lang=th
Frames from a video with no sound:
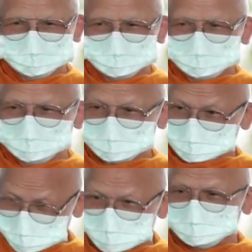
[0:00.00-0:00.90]
นั่นคือทุ
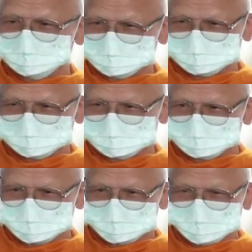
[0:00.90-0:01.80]
กข์
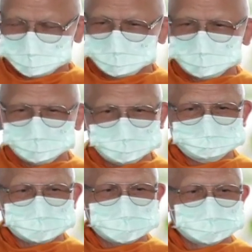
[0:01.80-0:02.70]
อุ
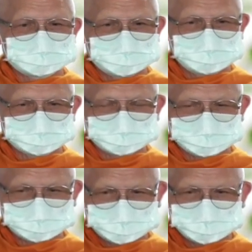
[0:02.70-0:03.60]
ปาทานขัน
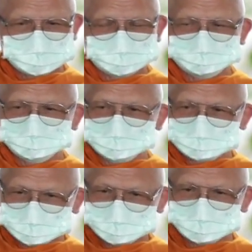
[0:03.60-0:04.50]
ห้าเป็นสิ่ง
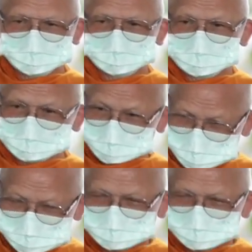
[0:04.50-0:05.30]
ที่ควรกำหนดรู้